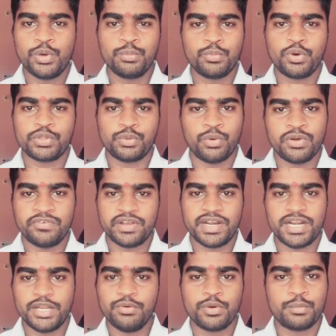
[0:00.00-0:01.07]
மோத ஒரு
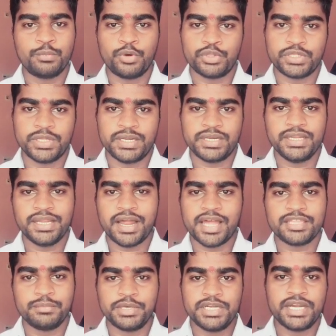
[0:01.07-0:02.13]
விரலில் ஒரு மோதம் இருக்குது
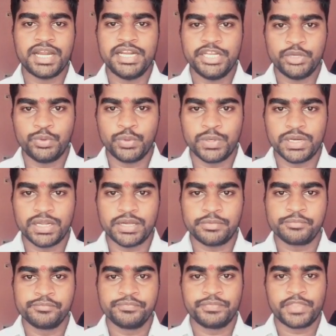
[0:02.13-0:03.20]
அதை மட்டும் கழட்டி கொடுக்கல
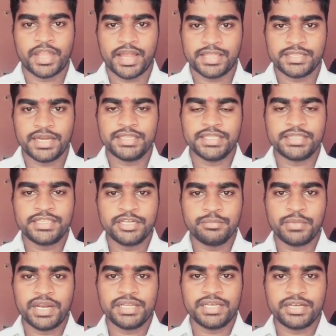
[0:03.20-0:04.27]
அதான் அந்த
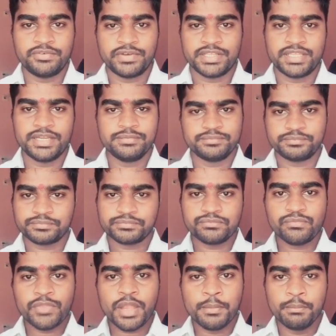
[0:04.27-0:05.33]
திருமாலுங்கிறவர் தான்
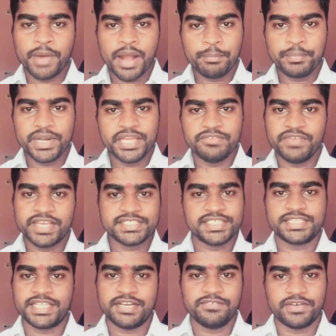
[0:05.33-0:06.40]
மாப்பிள்ளை
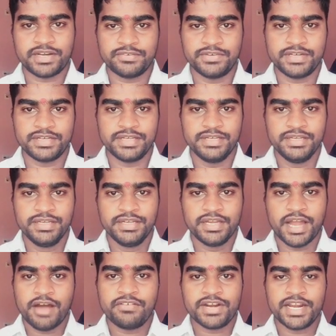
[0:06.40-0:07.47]
வேஷத்தில் வரவர்
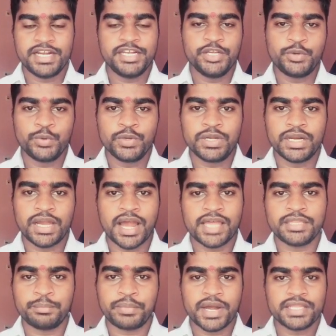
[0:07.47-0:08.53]
அவர் கழட்டி கொடுக்கல
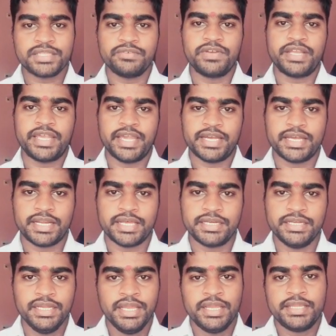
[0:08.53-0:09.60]
அதை பார்த்து அவர்
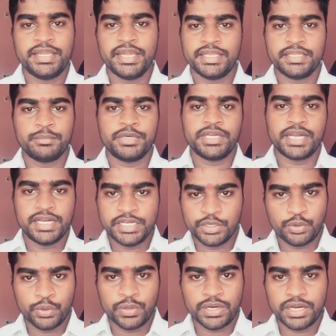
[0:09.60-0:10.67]
கேட்குறாரு ஏன் இதை மட்டும் கழட்டி
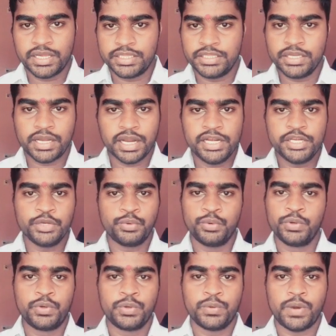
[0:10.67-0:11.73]
கொடுக்கல இதையும் கழட்டி
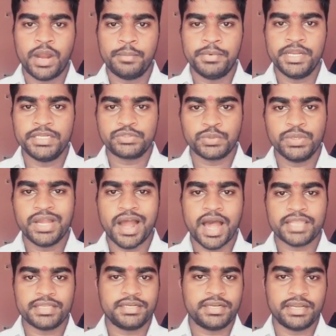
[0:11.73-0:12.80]
கொடுக்கணும் அப்படின்னு சொல்லி
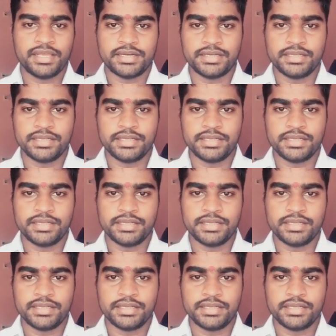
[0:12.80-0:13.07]
அதட்டுறாரு